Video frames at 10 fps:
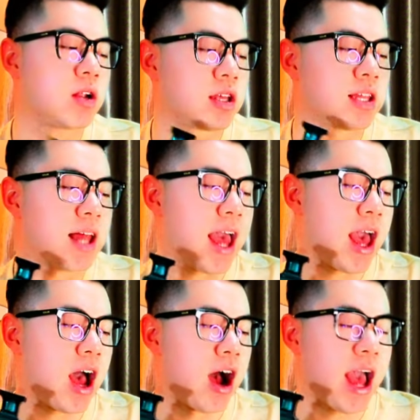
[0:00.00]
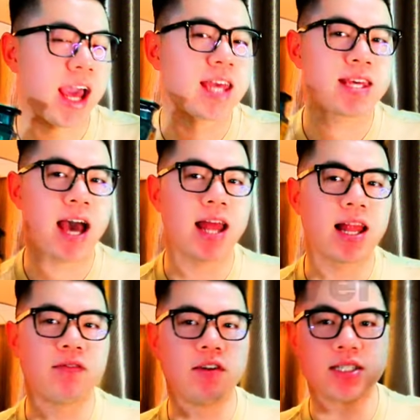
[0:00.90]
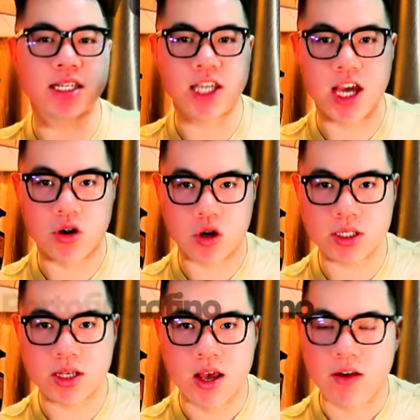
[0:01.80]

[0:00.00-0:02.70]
đó chính là ở hai cái chai là Versace Eros